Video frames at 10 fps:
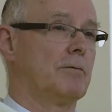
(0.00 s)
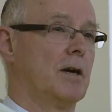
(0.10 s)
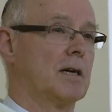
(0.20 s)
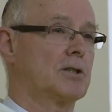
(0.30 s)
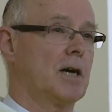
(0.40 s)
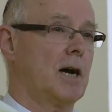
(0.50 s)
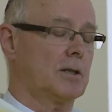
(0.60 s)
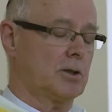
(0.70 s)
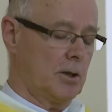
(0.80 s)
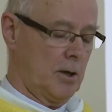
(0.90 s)
j'avais la
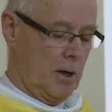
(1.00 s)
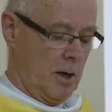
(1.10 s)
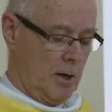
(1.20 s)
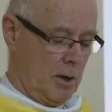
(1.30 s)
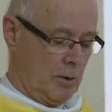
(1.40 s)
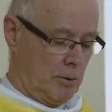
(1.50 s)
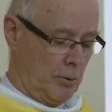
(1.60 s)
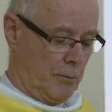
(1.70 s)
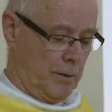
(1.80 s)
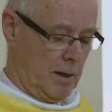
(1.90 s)
charge,
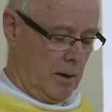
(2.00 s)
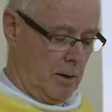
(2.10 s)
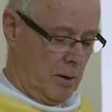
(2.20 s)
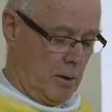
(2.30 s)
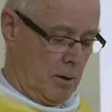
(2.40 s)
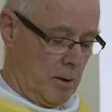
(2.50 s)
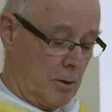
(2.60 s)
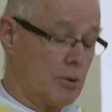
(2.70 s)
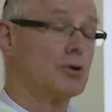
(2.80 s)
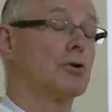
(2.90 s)
deux villes
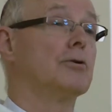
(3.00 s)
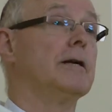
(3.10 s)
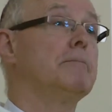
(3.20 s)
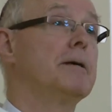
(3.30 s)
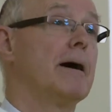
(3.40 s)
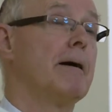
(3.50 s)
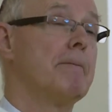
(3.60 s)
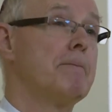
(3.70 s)
que je connais bien.